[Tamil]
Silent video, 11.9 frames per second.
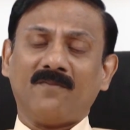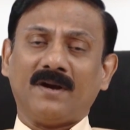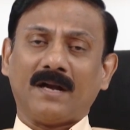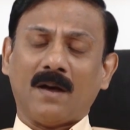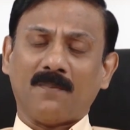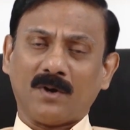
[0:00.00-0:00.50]

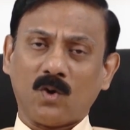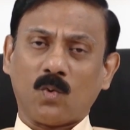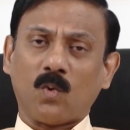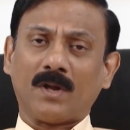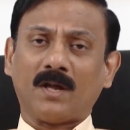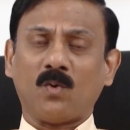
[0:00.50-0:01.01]
தேவன் நமக்கு
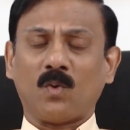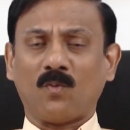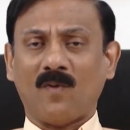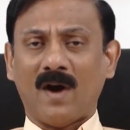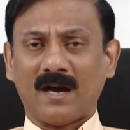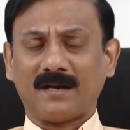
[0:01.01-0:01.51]
கொடுக்கிற
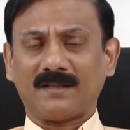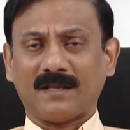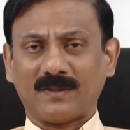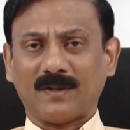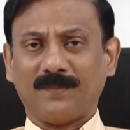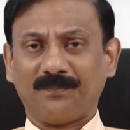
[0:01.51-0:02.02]
ஒரு வாக்கு
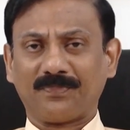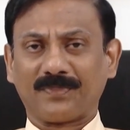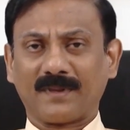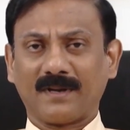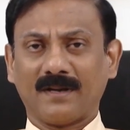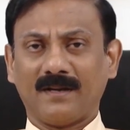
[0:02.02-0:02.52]
தத்துவம்
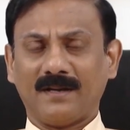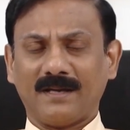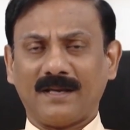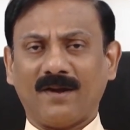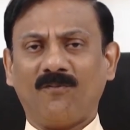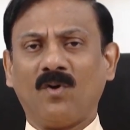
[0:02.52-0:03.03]

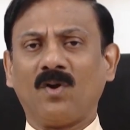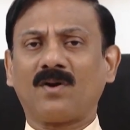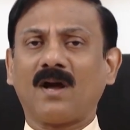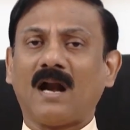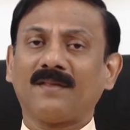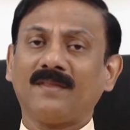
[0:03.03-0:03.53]
எவ்வளோ
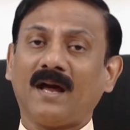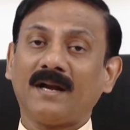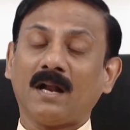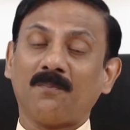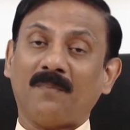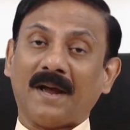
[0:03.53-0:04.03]

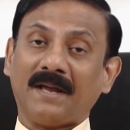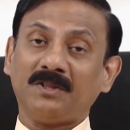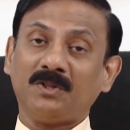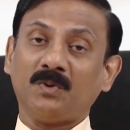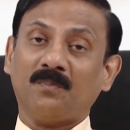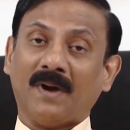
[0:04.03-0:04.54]
காலம்தான் நாம்
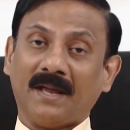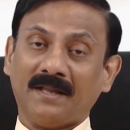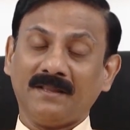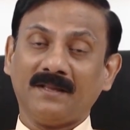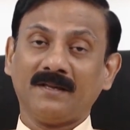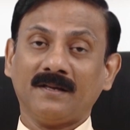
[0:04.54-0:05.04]
பயந்து
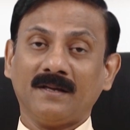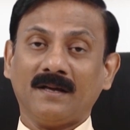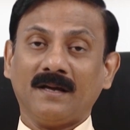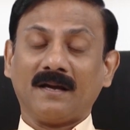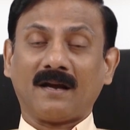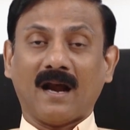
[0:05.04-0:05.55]
பயந்து
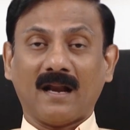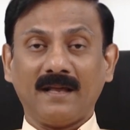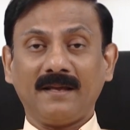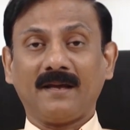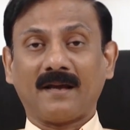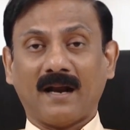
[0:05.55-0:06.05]

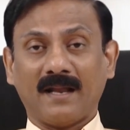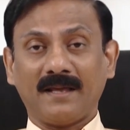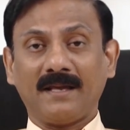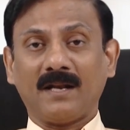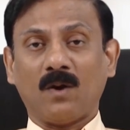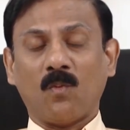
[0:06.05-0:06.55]
கலங்கி
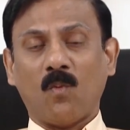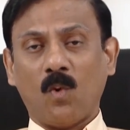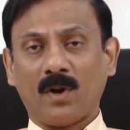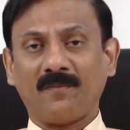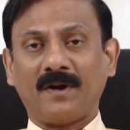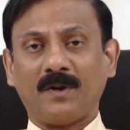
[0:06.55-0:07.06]
கலங்கி நாம்
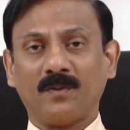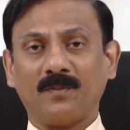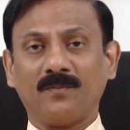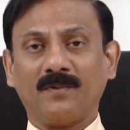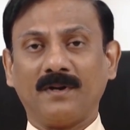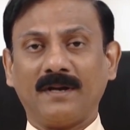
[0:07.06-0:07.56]
ஓட
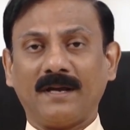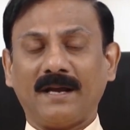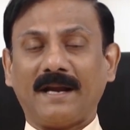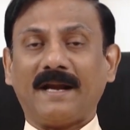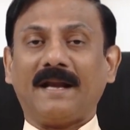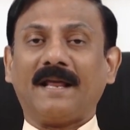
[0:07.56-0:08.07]
வேண்டும்
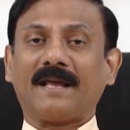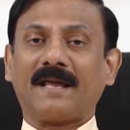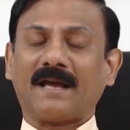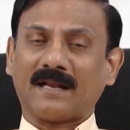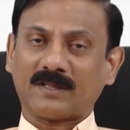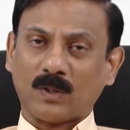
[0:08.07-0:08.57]
இன்றைக்கு
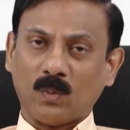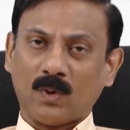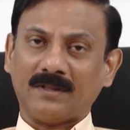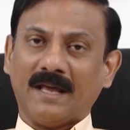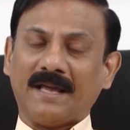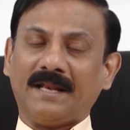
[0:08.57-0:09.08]
கர்த்தர்
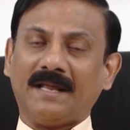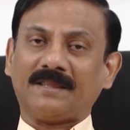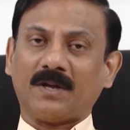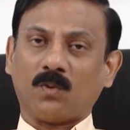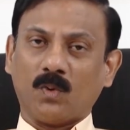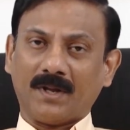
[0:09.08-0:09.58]
ஒரு
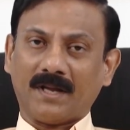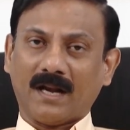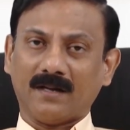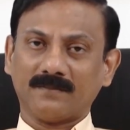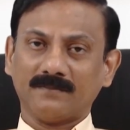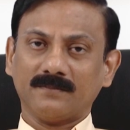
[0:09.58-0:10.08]
தைரியத்தை
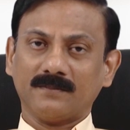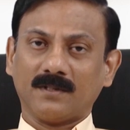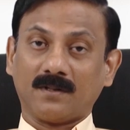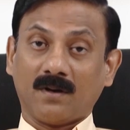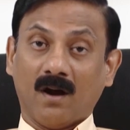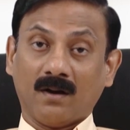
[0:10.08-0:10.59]
கொடுக்கிறார்
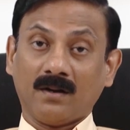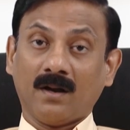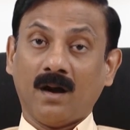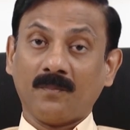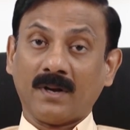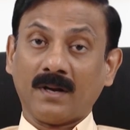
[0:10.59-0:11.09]

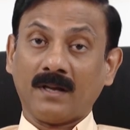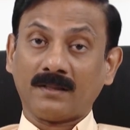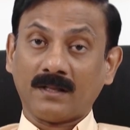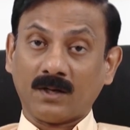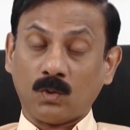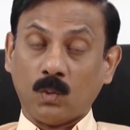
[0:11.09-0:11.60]
காண்டா
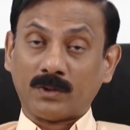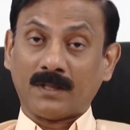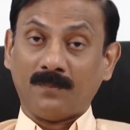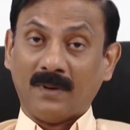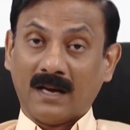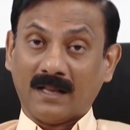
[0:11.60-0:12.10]
மிருகத்திற்கு
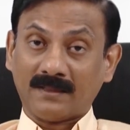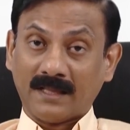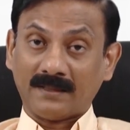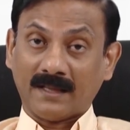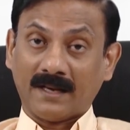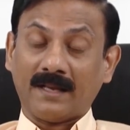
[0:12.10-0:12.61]
ஒத்த
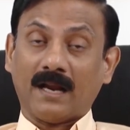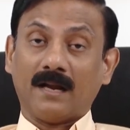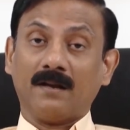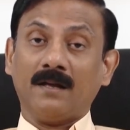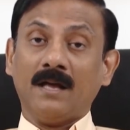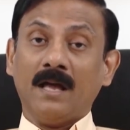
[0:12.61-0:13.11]
பலத்தை
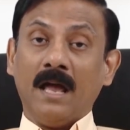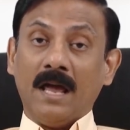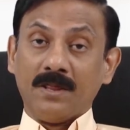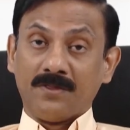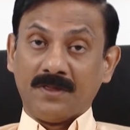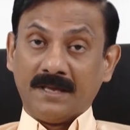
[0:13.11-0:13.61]
தருகிறார்
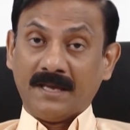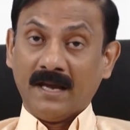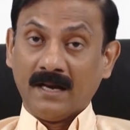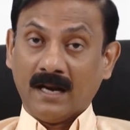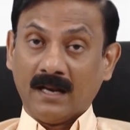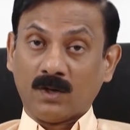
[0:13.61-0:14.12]

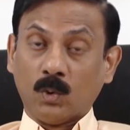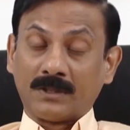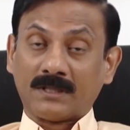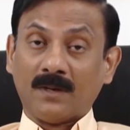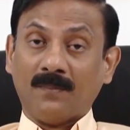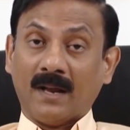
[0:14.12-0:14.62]
சிங்கங்களுக்கு
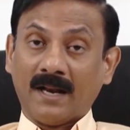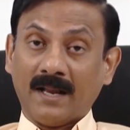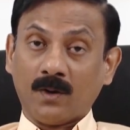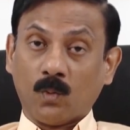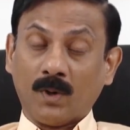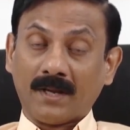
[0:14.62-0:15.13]
ஒத்த
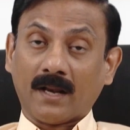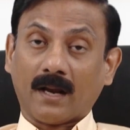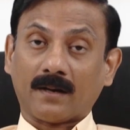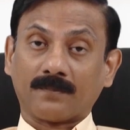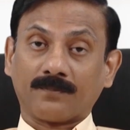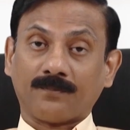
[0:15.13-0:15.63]
பலனை கொடுக்கிறார்